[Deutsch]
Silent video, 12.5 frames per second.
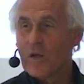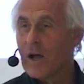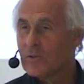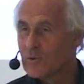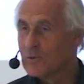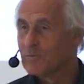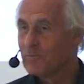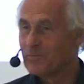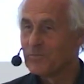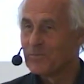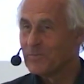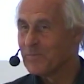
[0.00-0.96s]
Also
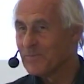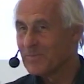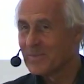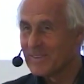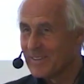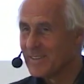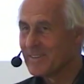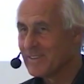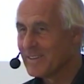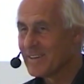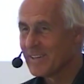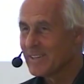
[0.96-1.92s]

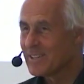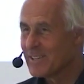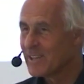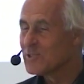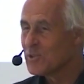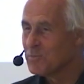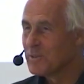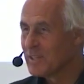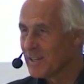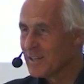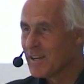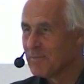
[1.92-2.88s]
kriegt das dann schon mit,
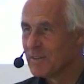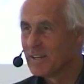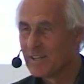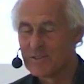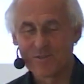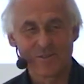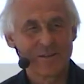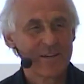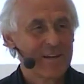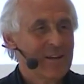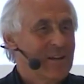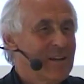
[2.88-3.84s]
dann kann man also
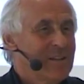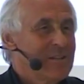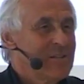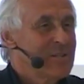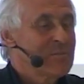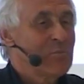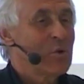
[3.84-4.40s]
diese